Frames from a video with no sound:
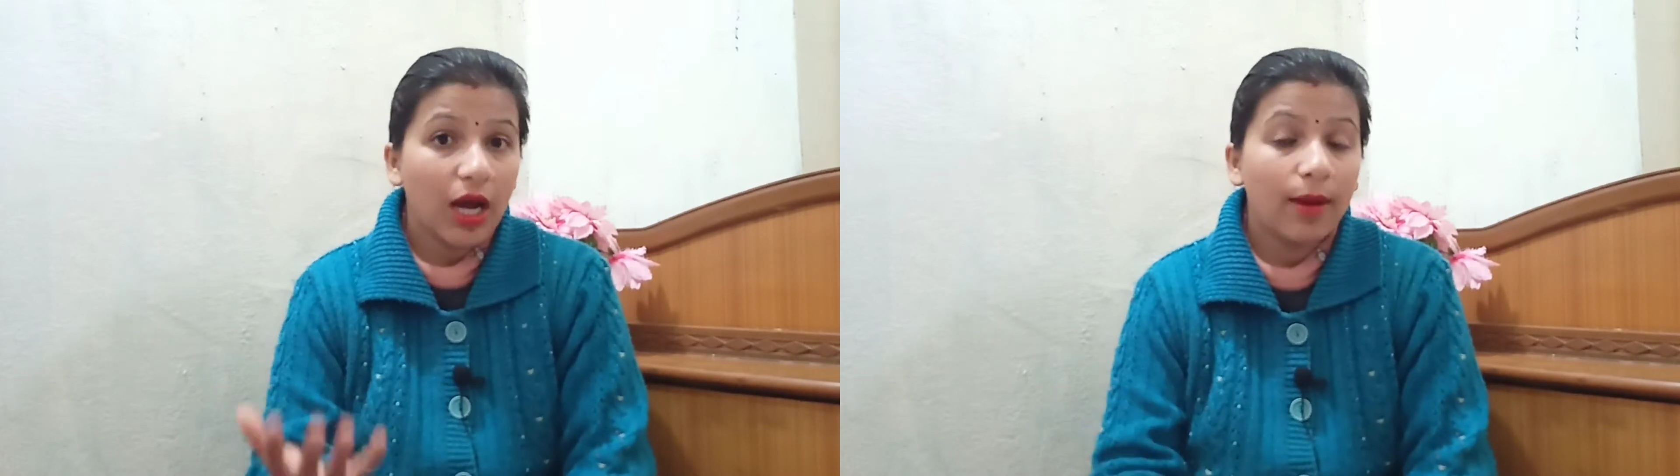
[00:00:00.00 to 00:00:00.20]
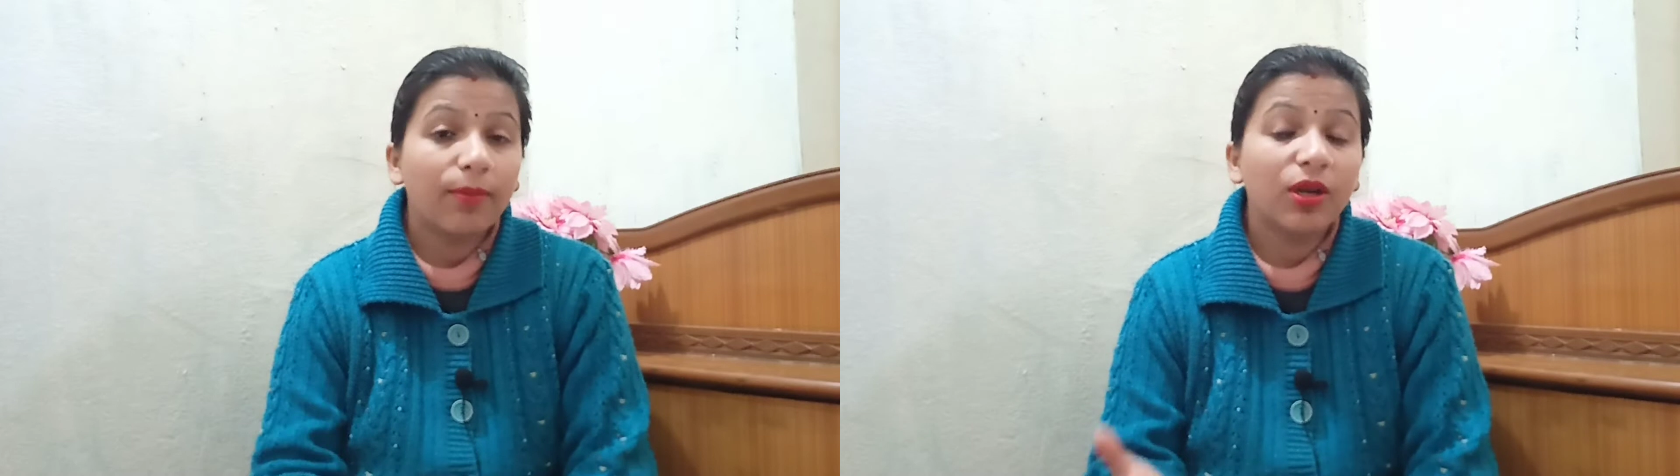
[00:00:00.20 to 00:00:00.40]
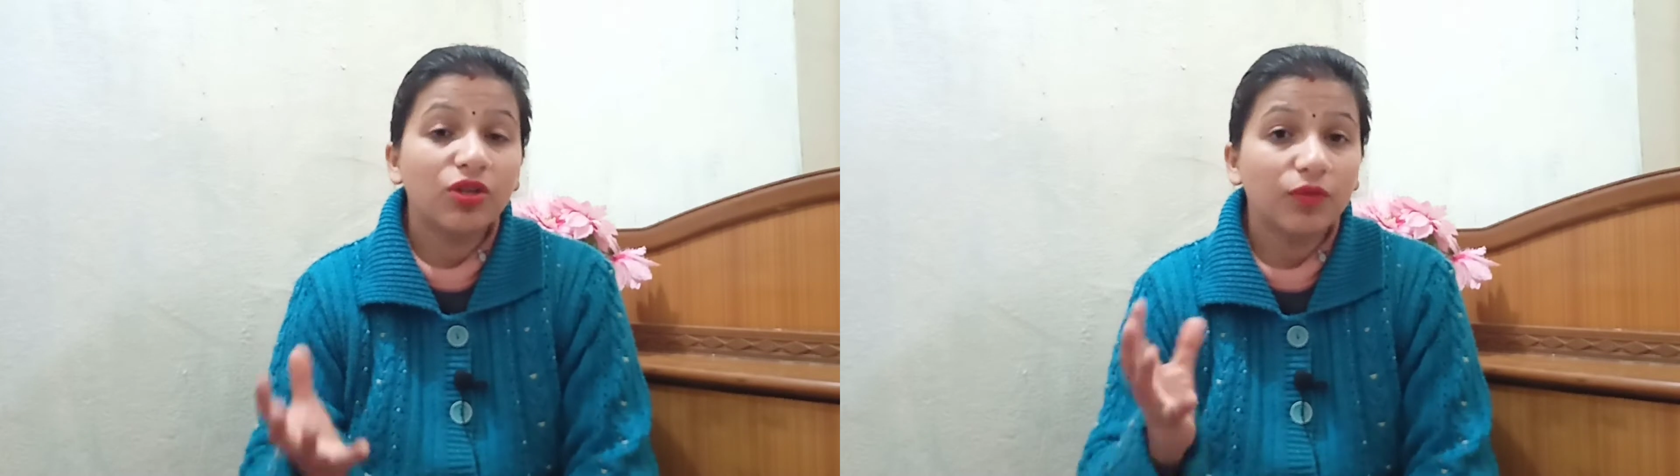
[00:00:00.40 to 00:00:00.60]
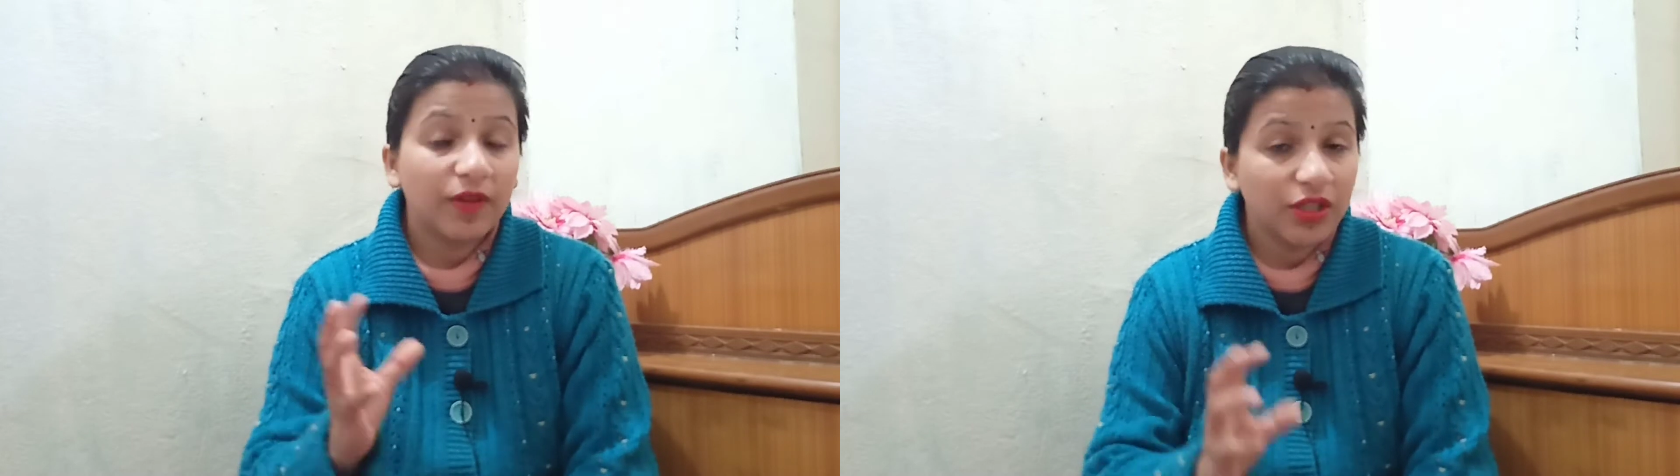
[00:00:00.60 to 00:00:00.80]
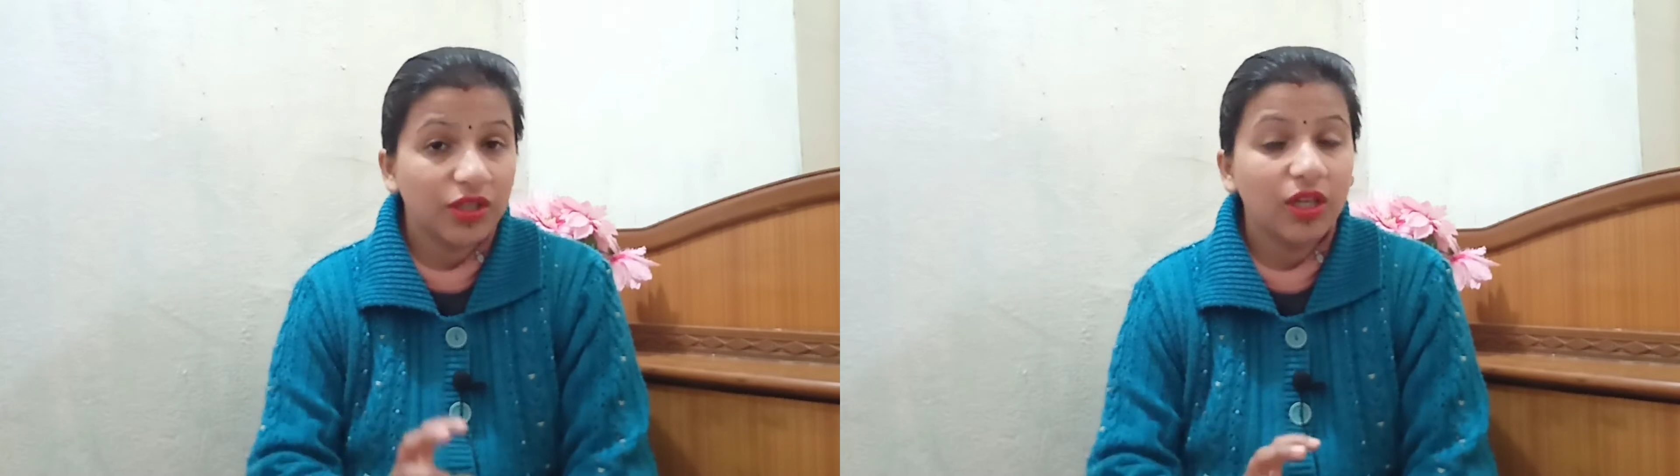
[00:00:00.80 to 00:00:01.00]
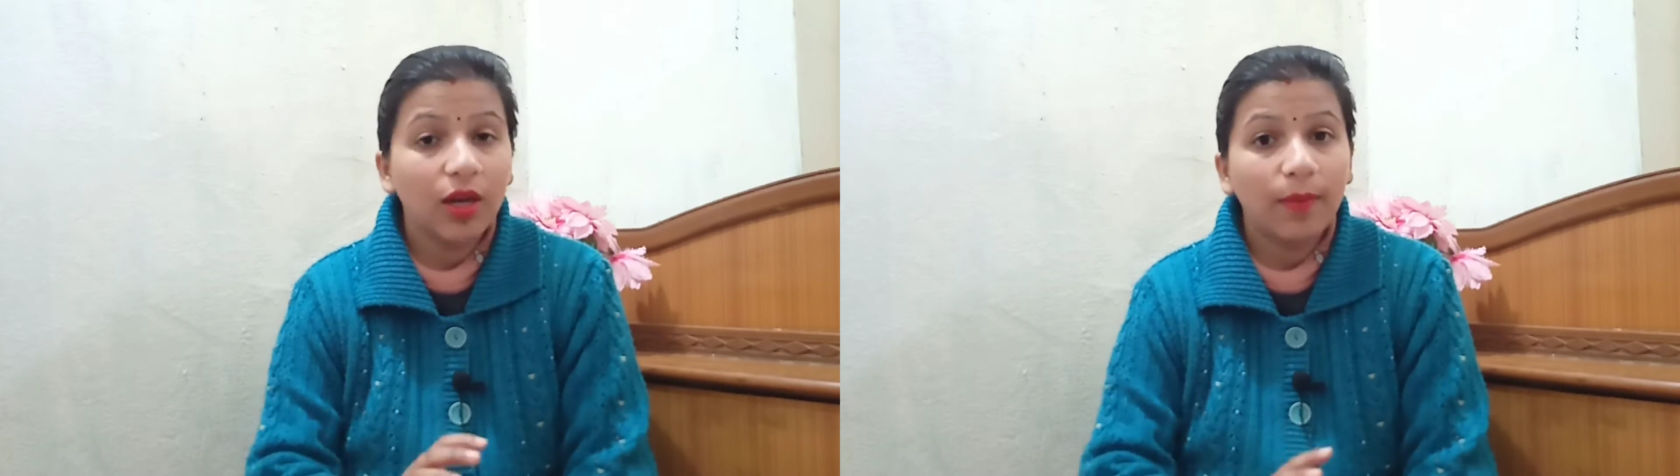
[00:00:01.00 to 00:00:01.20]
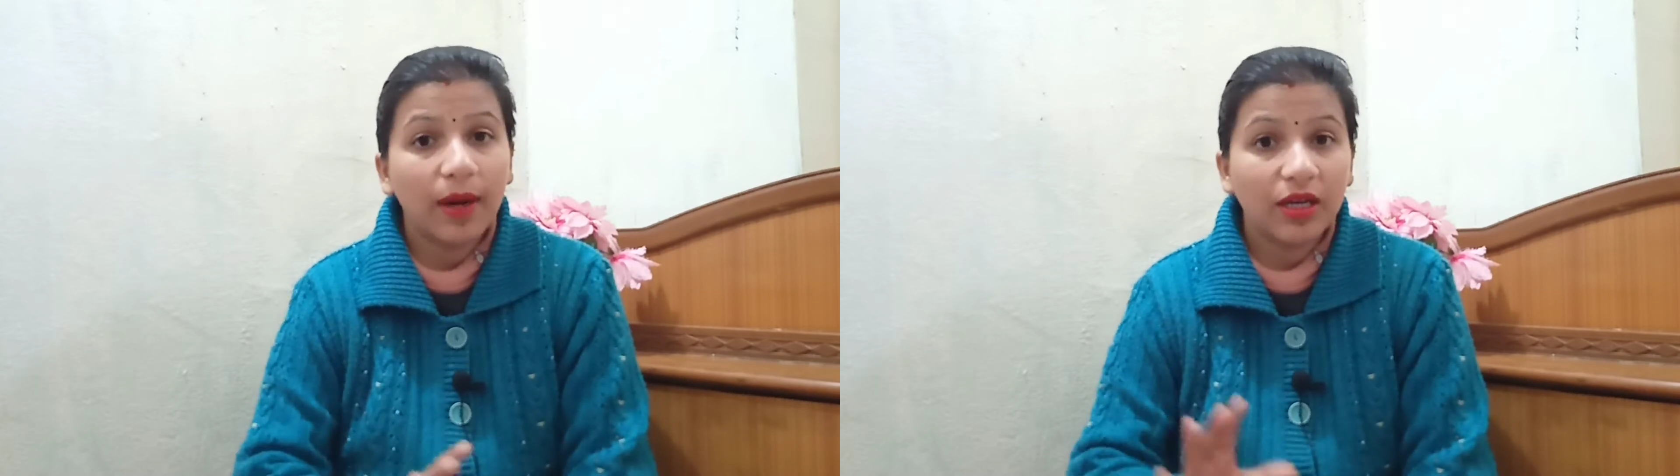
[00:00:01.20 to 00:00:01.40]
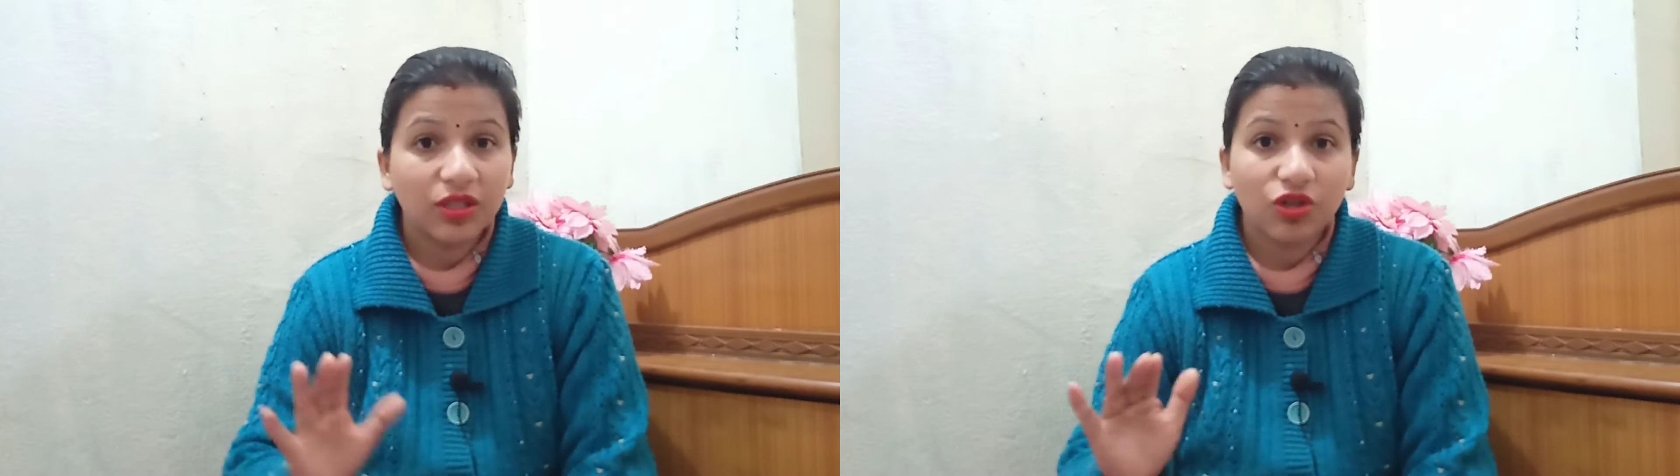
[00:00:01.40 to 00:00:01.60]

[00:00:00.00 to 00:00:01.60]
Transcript: आपके जो वेजिनल पार्ट